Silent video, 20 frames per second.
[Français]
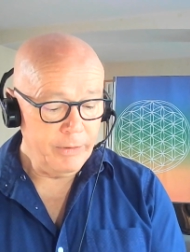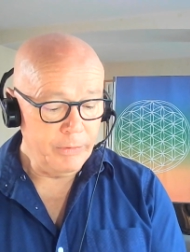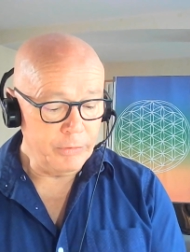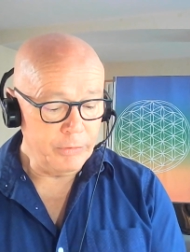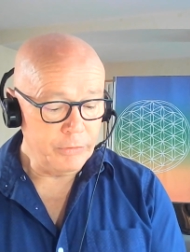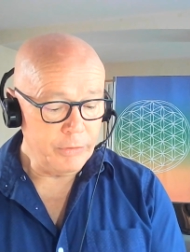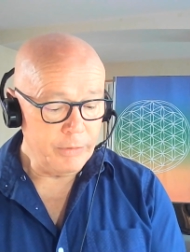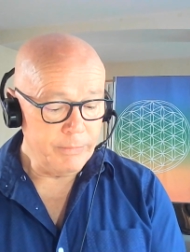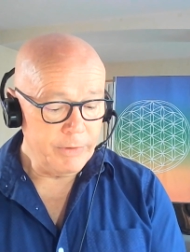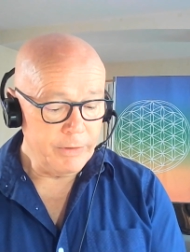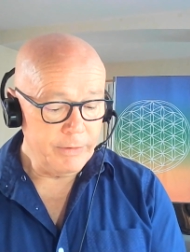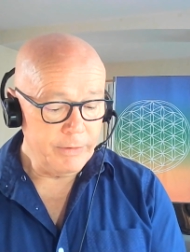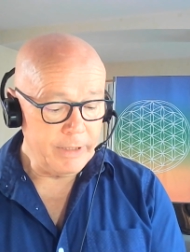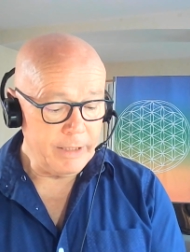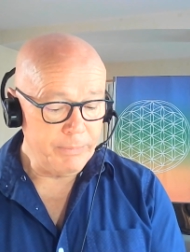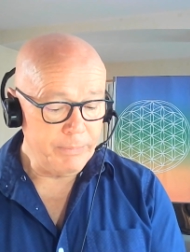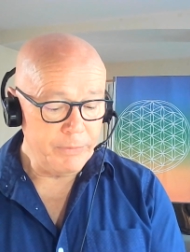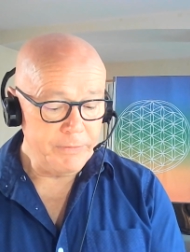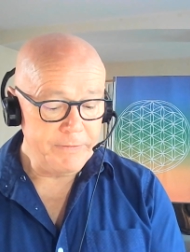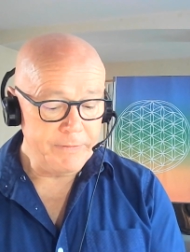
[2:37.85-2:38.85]
Autrement,
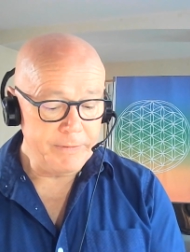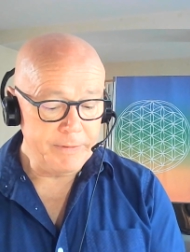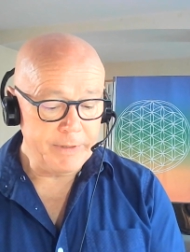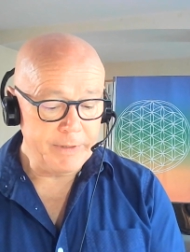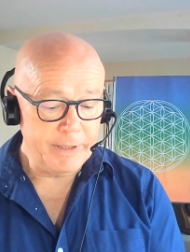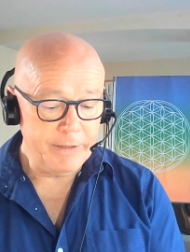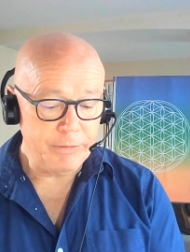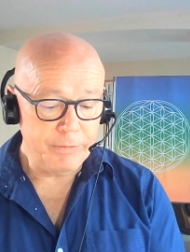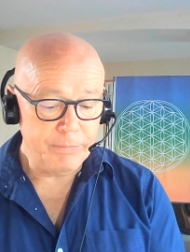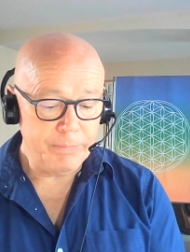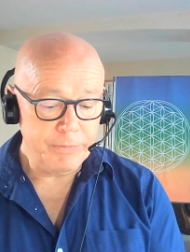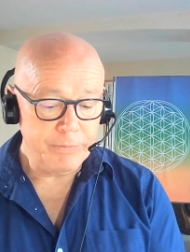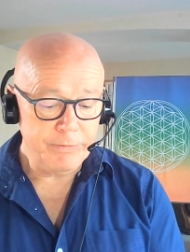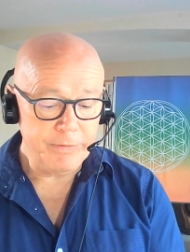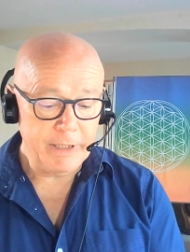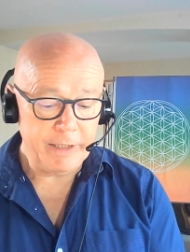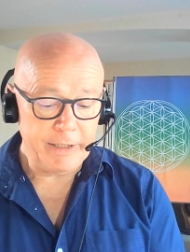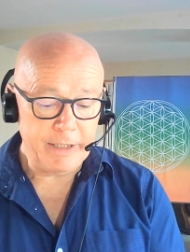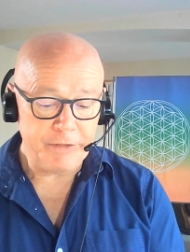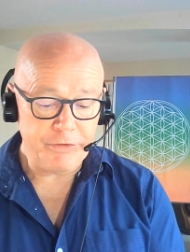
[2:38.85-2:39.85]
la possibilité de
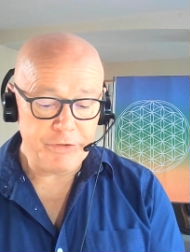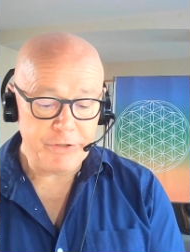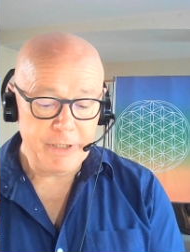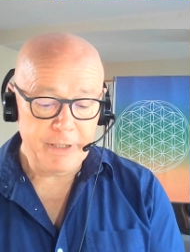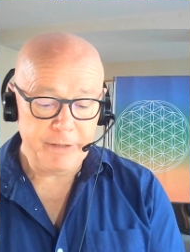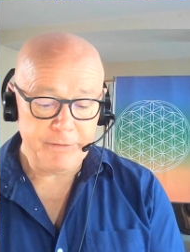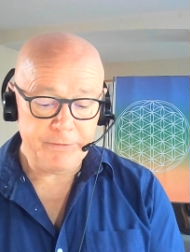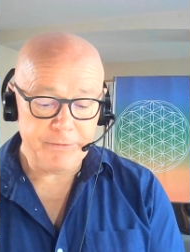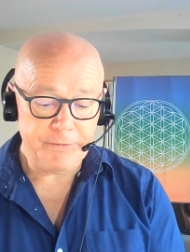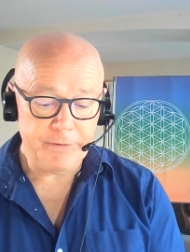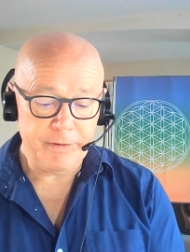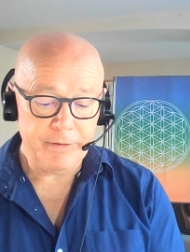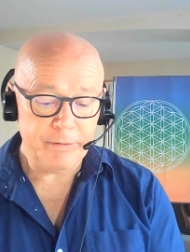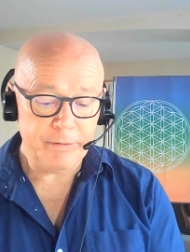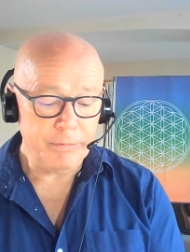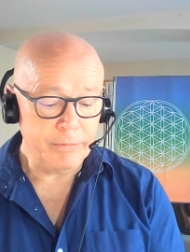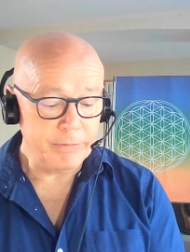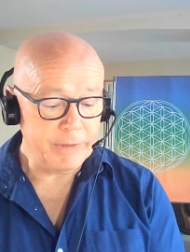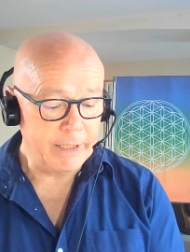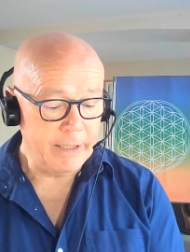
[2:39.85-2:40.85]
pouvoir d'agir sans
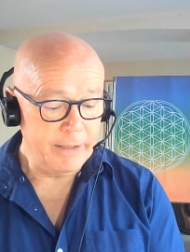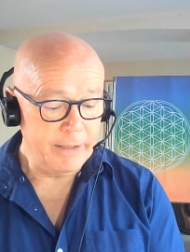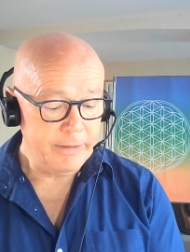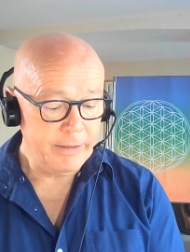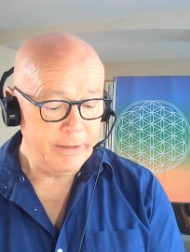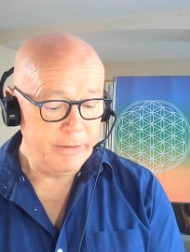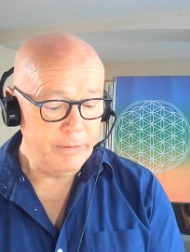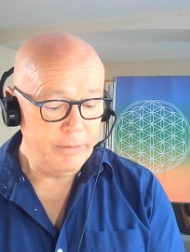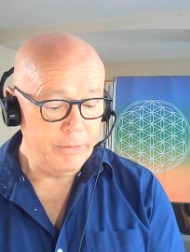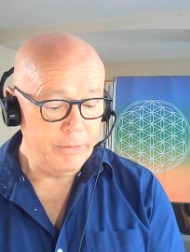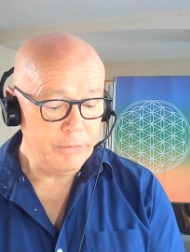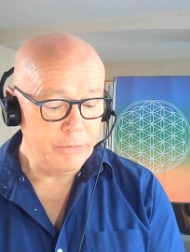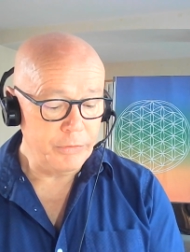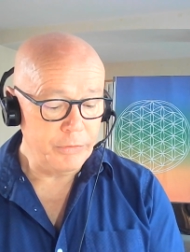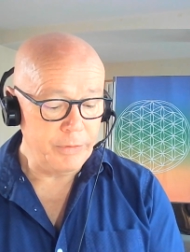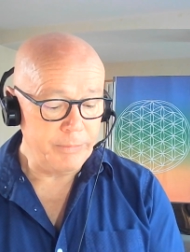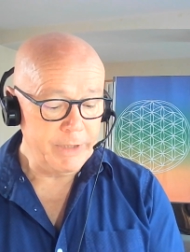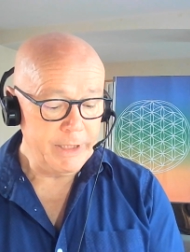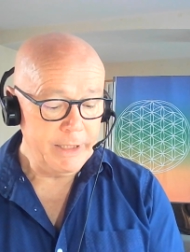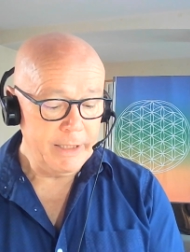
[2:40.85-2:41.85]
contrainte,
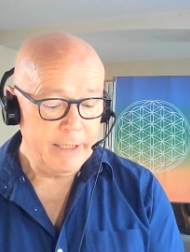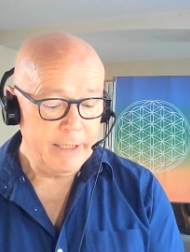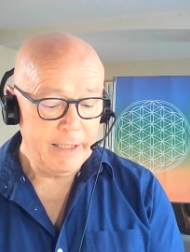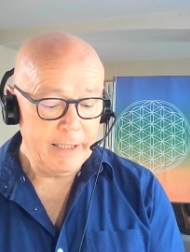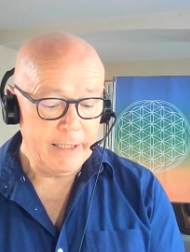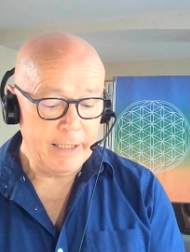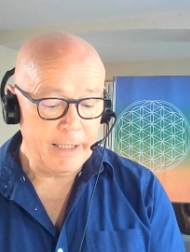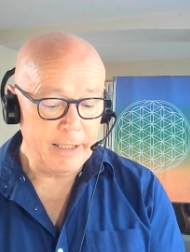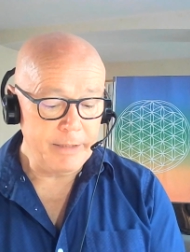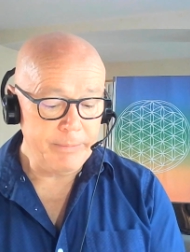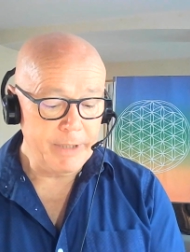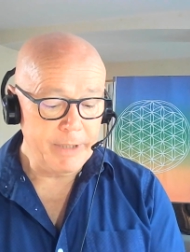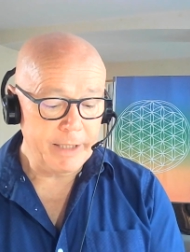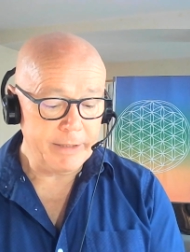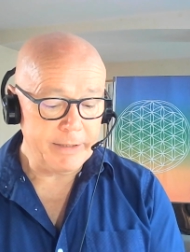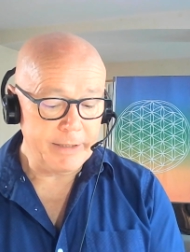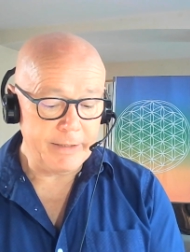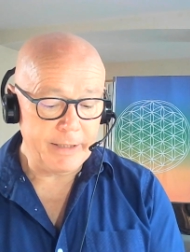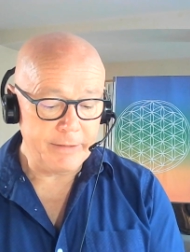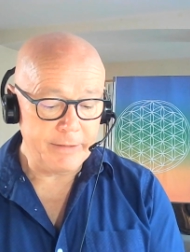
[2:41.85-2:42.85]
l'autonomie, la
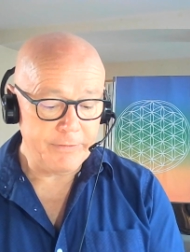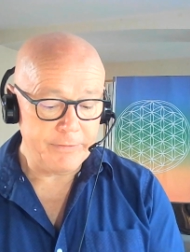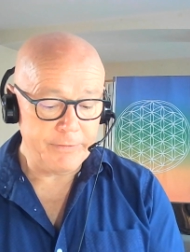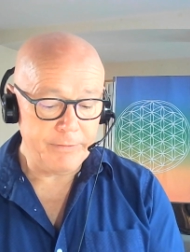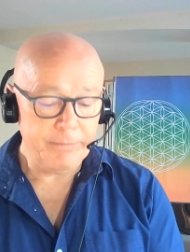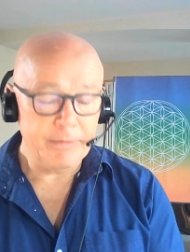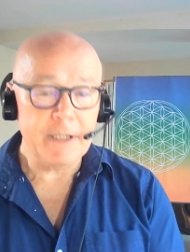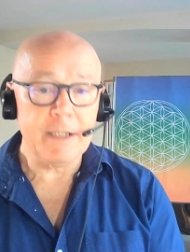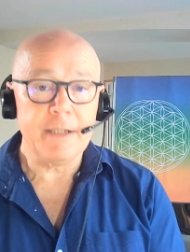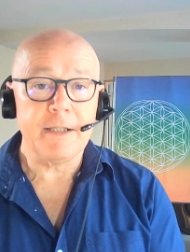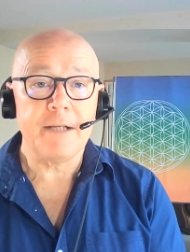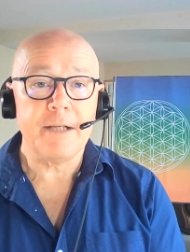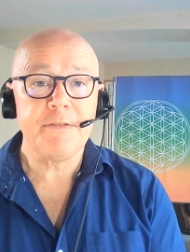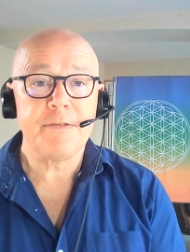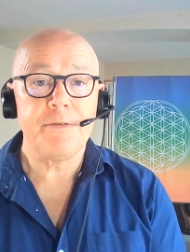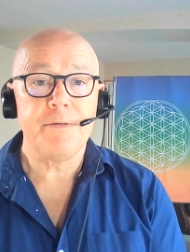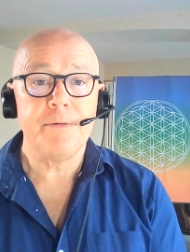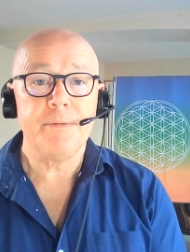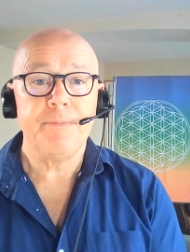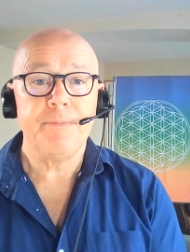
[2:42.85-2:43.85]
liberté d'action et
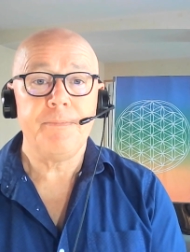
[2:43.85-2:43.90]
d'action,